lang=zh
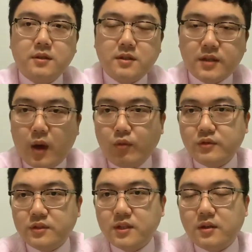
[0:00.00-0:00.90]
相互
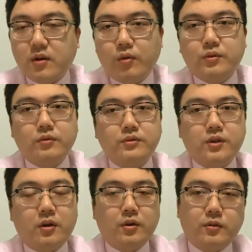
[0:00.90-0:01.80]
之间沟通
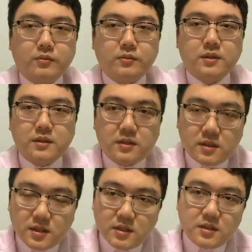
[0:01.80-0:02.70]
交流，
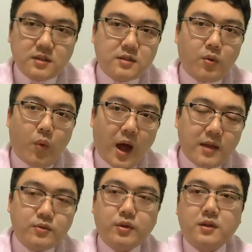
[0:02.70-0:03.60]
其实是
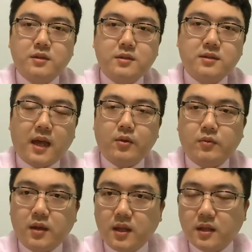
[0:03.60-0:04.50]
完全是采用
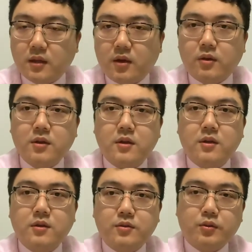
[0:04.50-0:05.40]
另一套
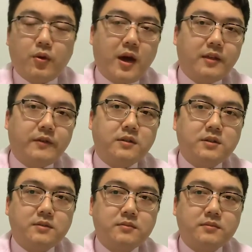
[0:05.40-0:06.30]
说话的方
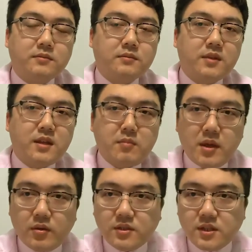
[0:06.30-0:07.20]
式。你没
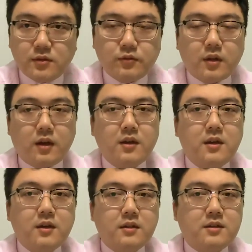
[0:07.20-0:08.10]
有进入到
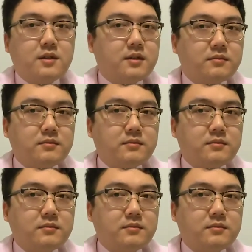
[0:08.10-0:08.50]
这个